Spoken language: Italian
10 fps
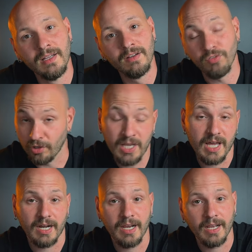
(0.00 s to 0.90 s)
Follia,
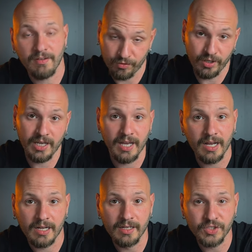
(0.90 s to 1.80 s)
rega,
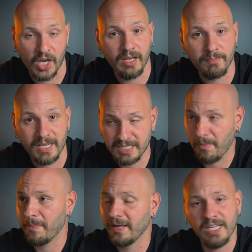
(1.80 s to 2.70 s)
follia. Cioè, ma siamo
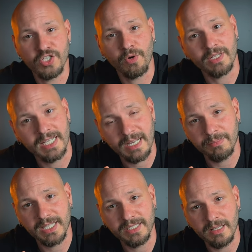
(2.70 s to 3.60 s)
a Parigi, è una delle
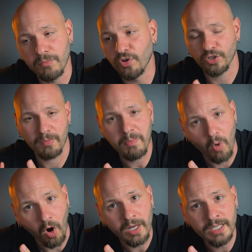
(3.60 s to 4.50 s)
capitali del mondo, ma
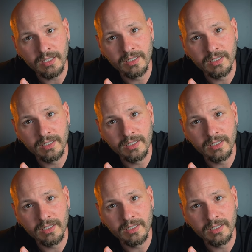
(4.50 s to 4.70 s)
puoi?